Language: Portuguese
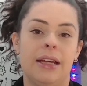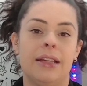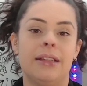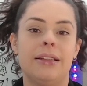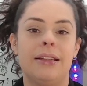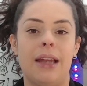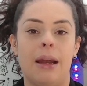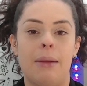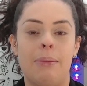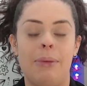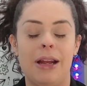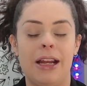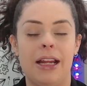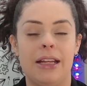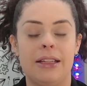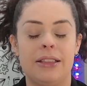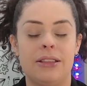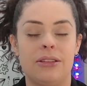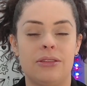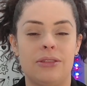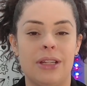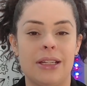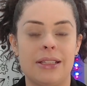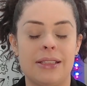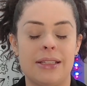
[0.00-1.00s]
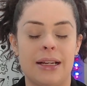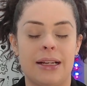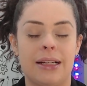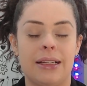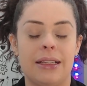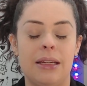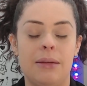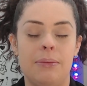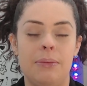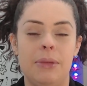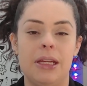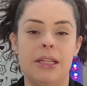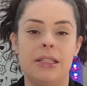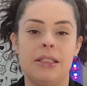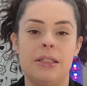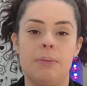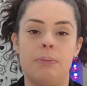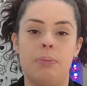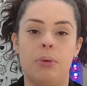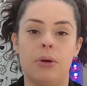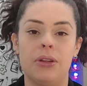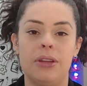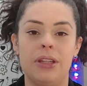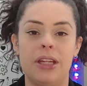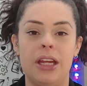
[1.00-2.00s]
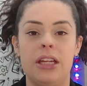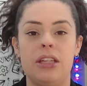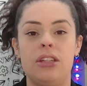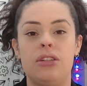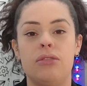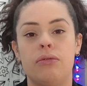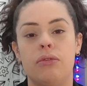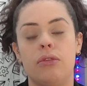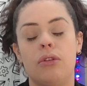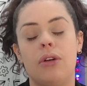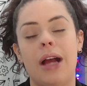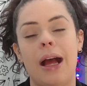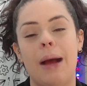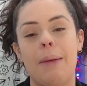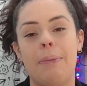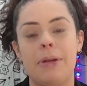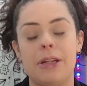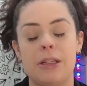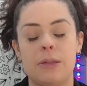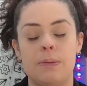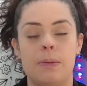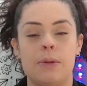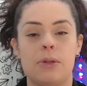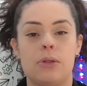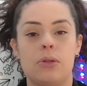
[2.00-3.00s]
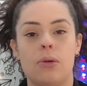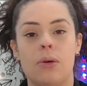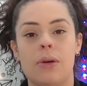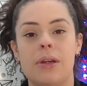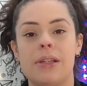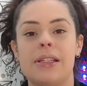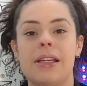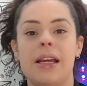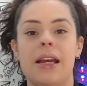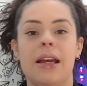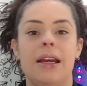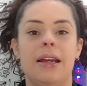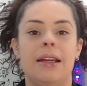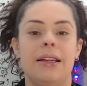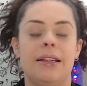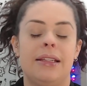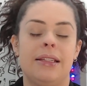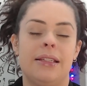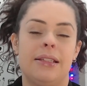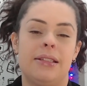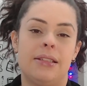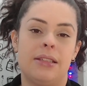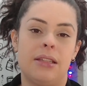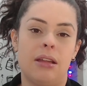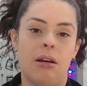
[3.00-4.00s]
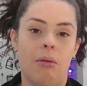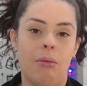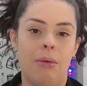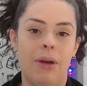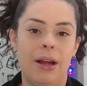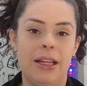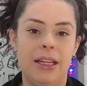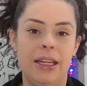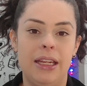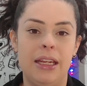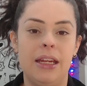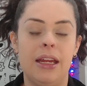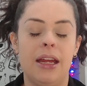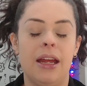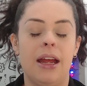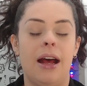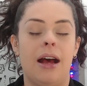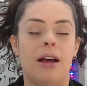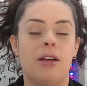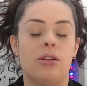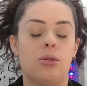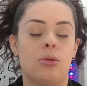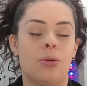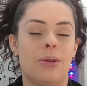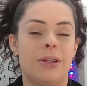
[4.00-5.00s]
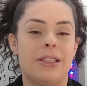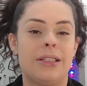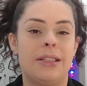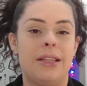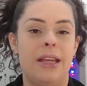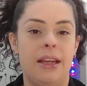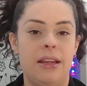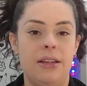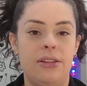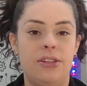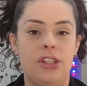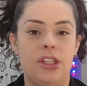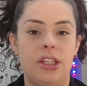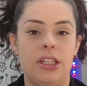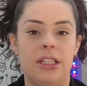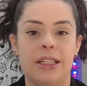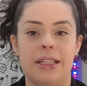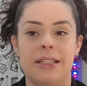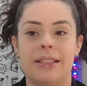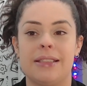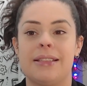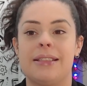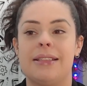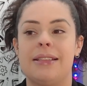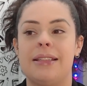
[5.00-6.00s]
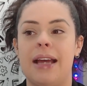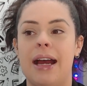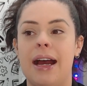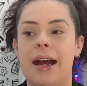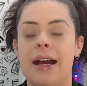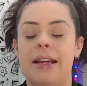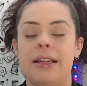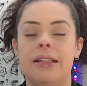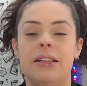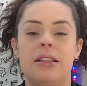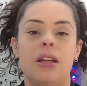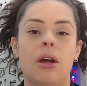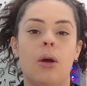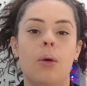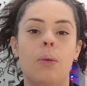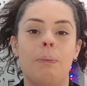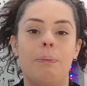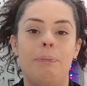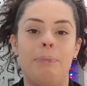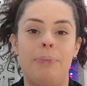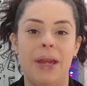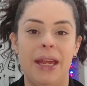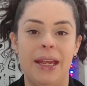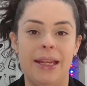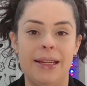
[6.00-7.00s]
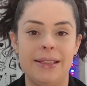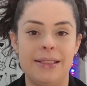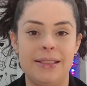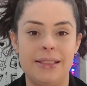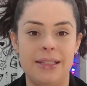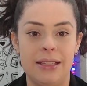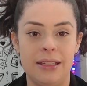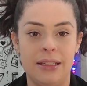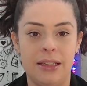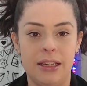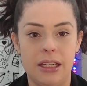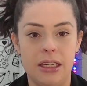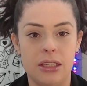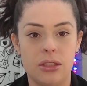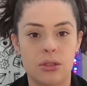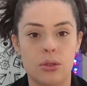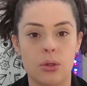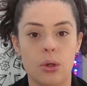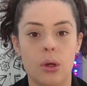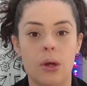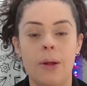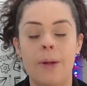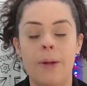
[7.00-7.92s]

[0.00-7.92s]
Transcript: trabalhar dentro das academias e poder divulgar para as pessoas que estão ali as suas quentinhas, tá? Então pense nisso.